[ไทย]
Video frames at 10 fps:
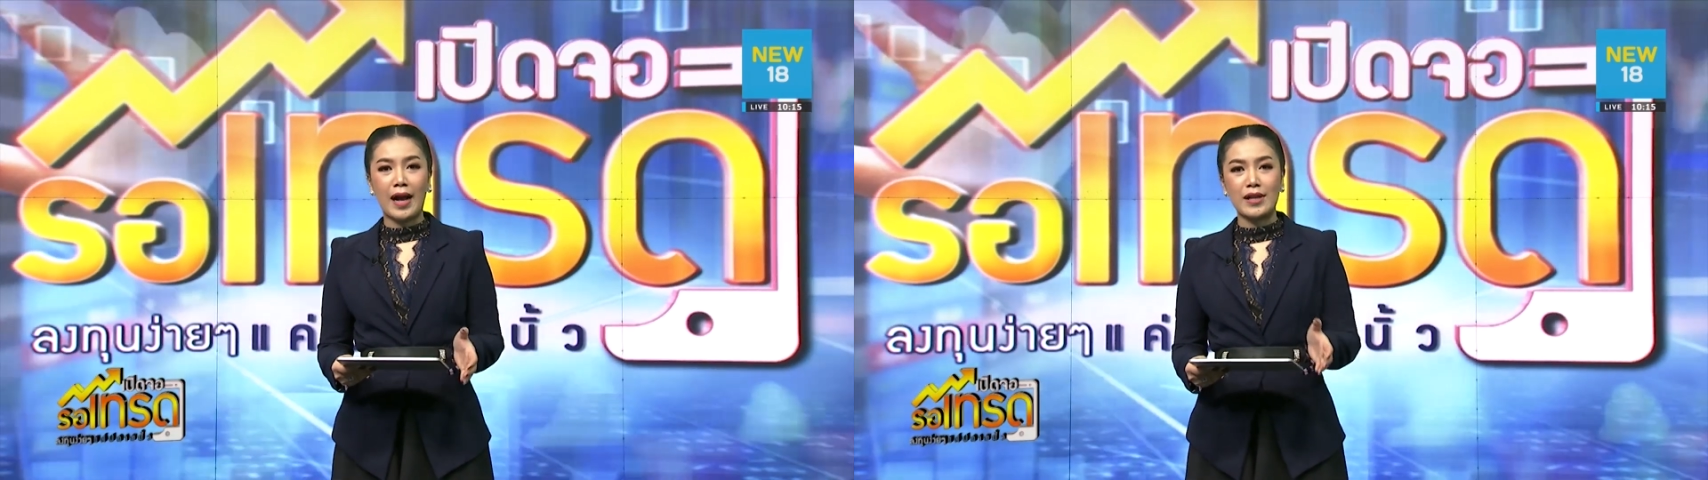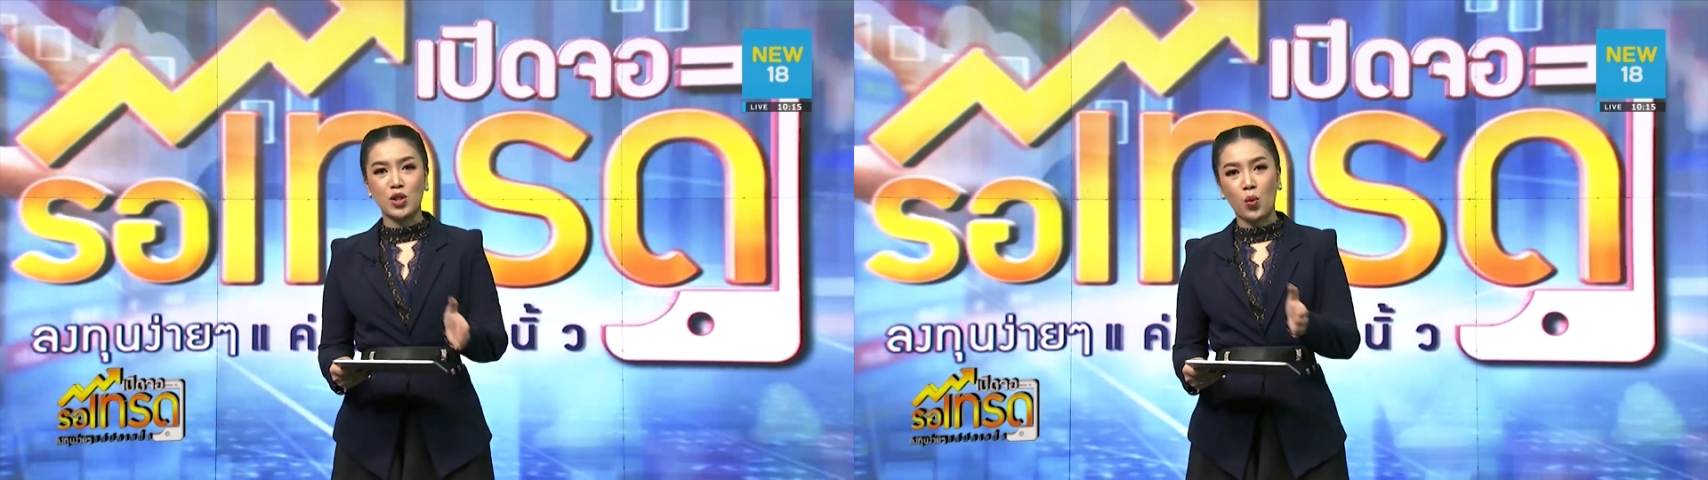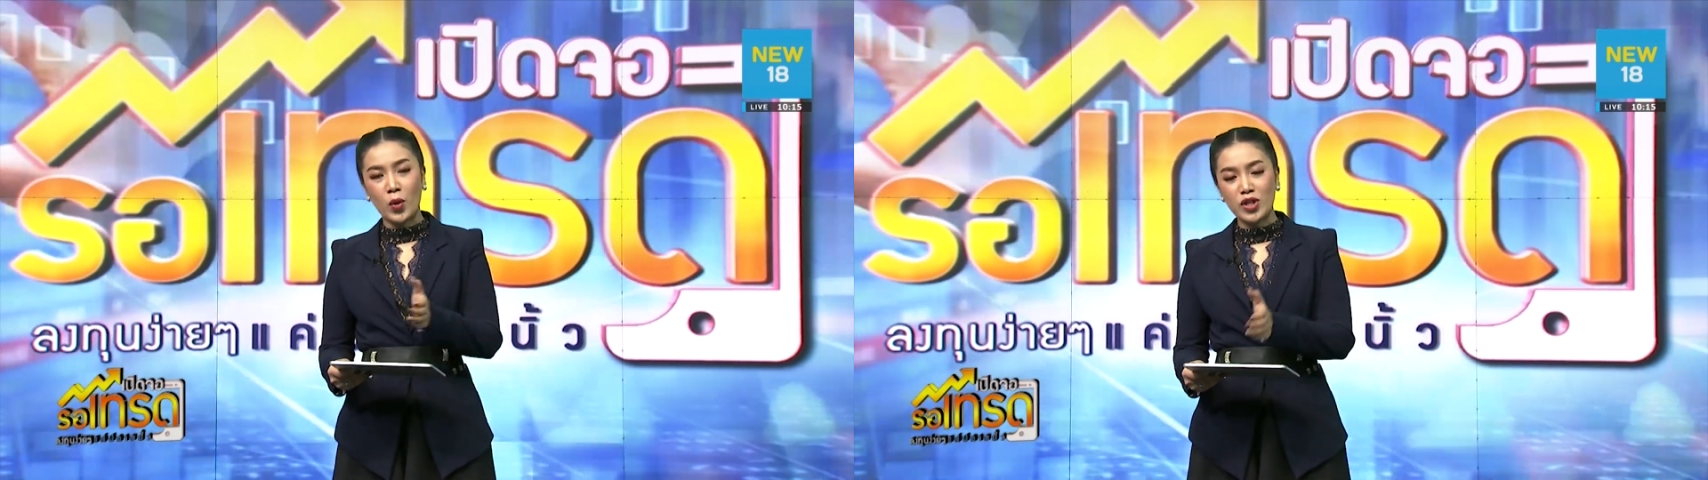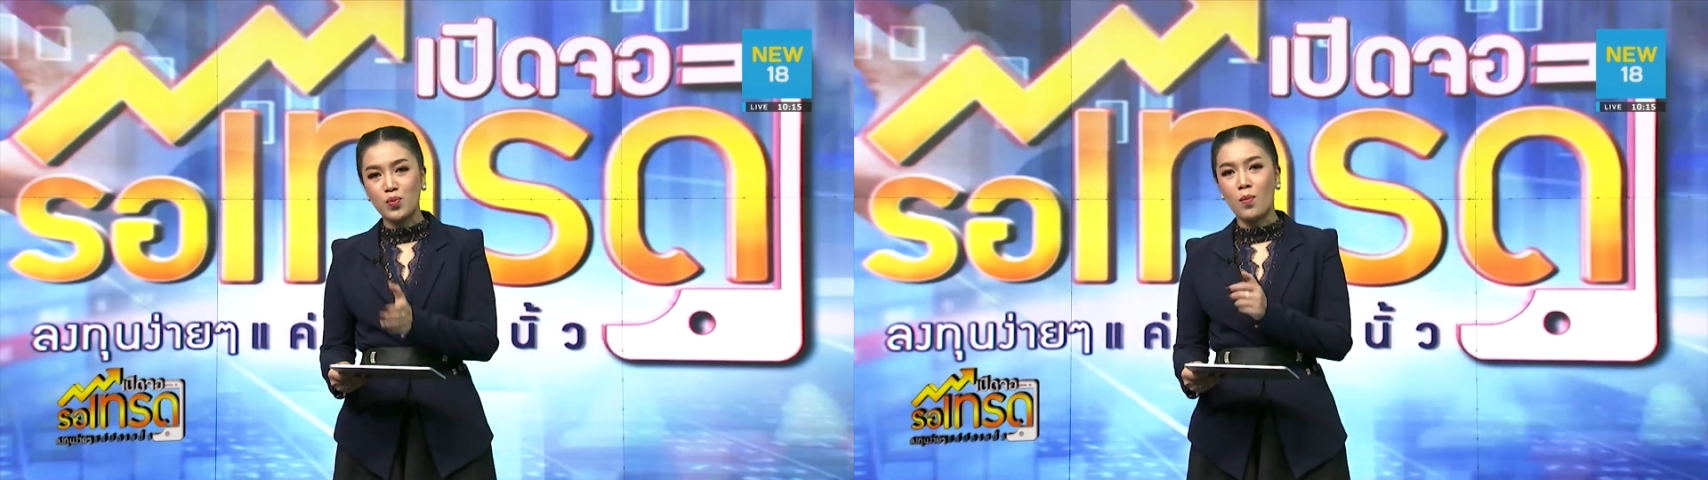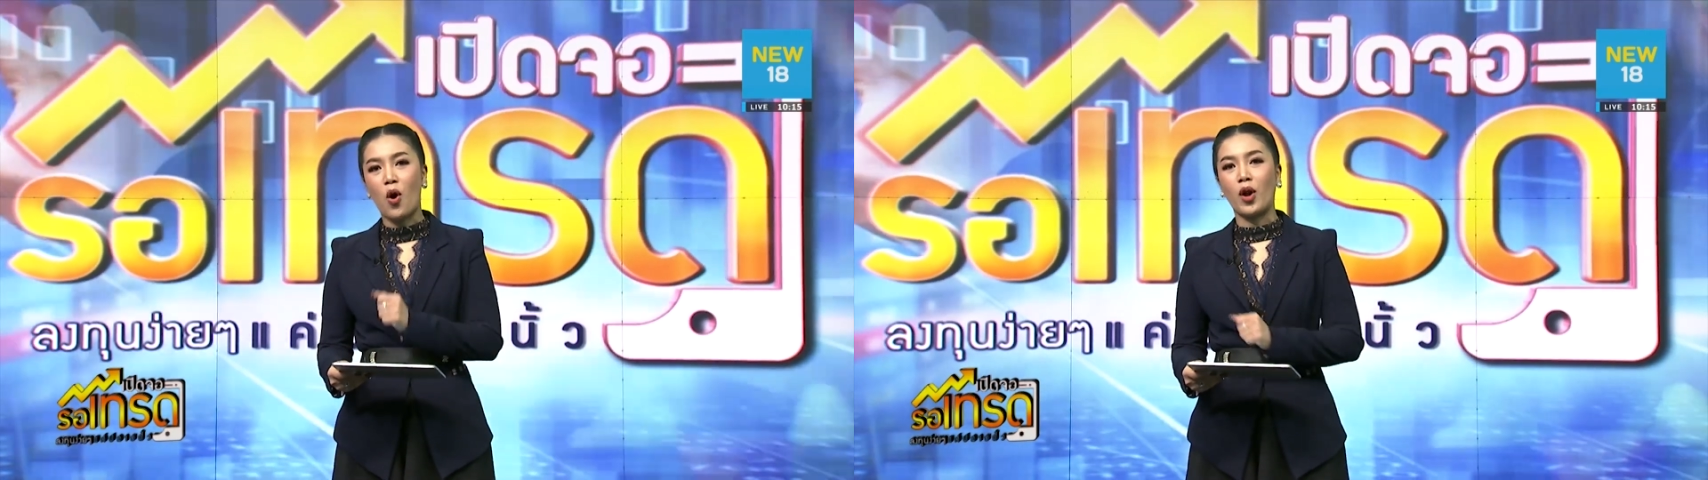ค่ะสวิช
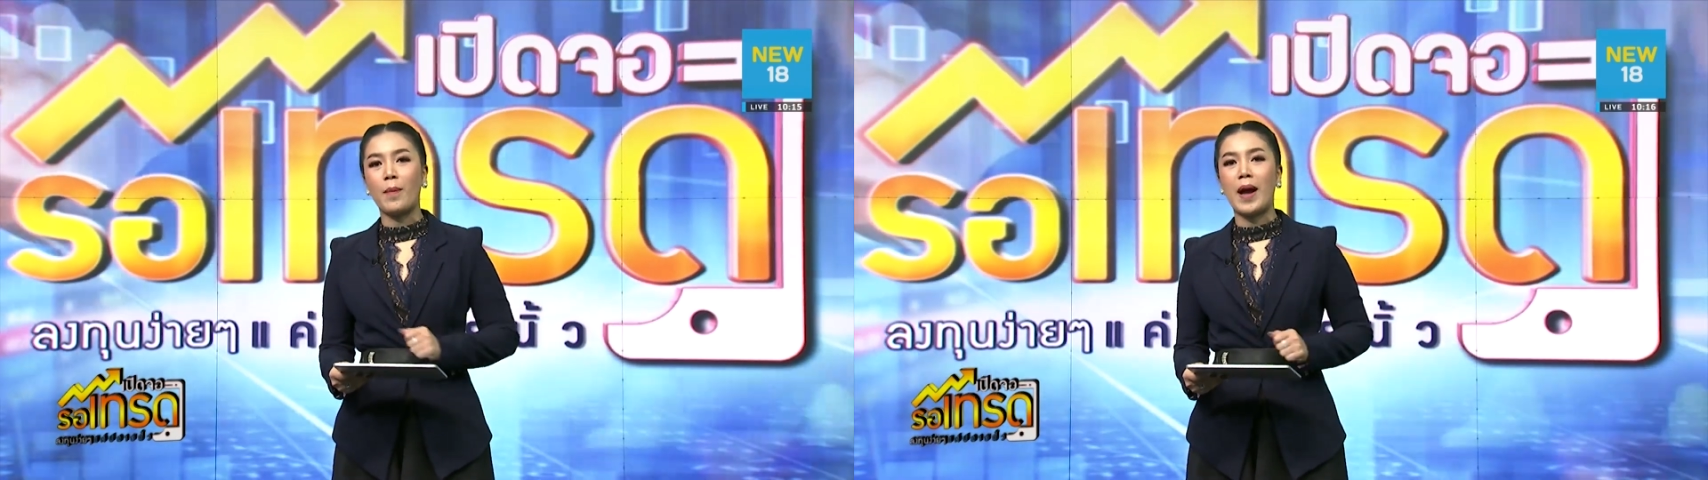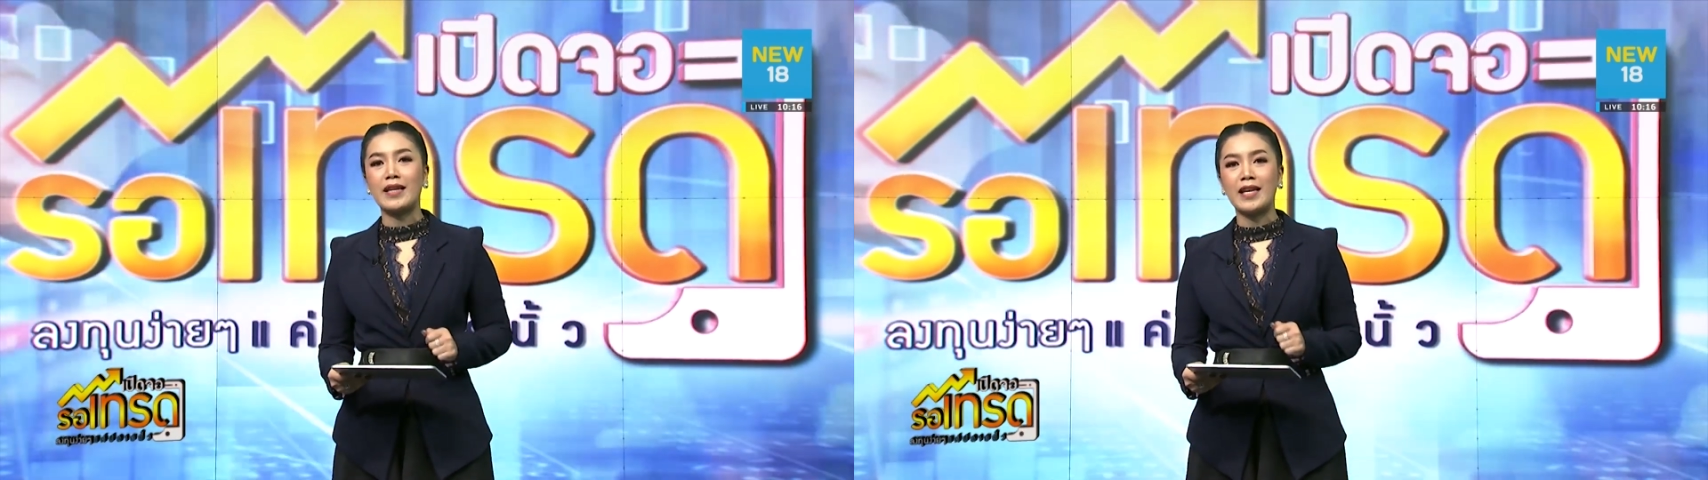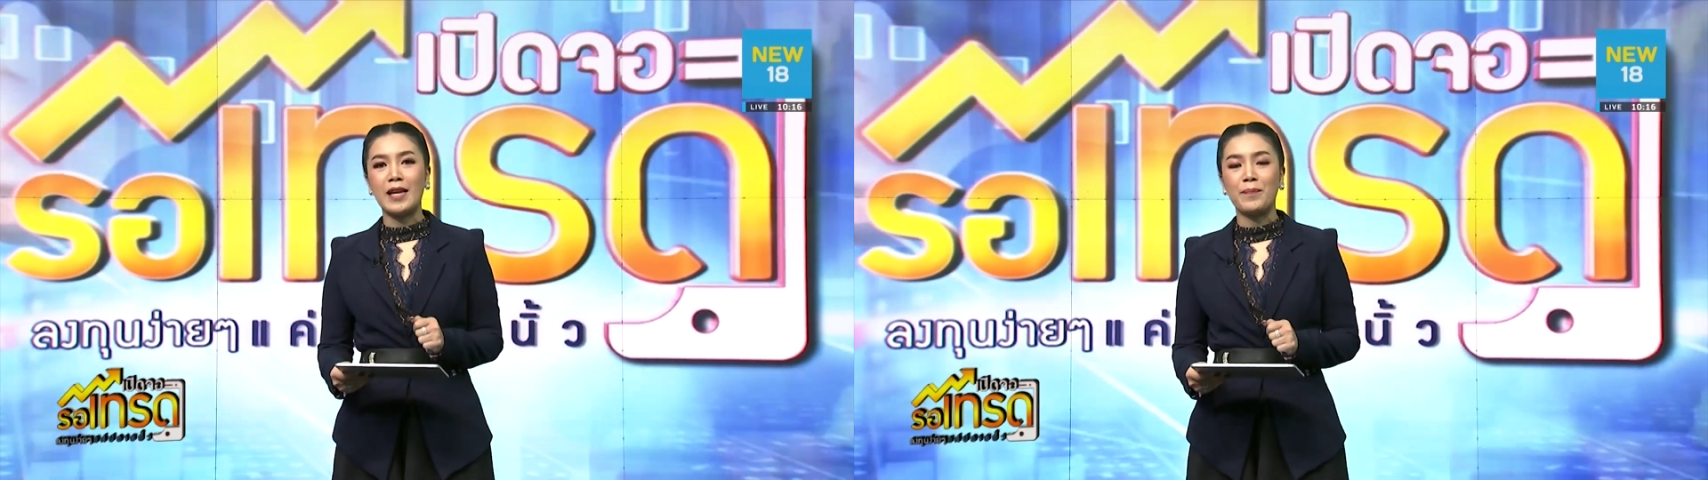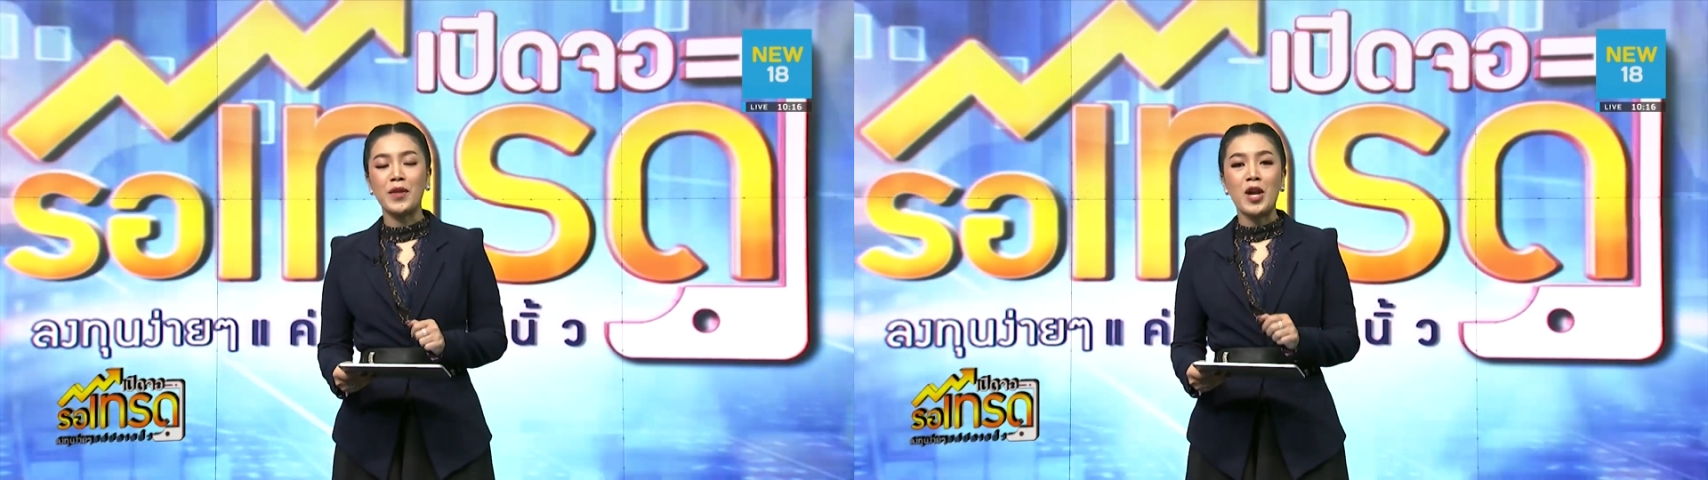โหมดมาที่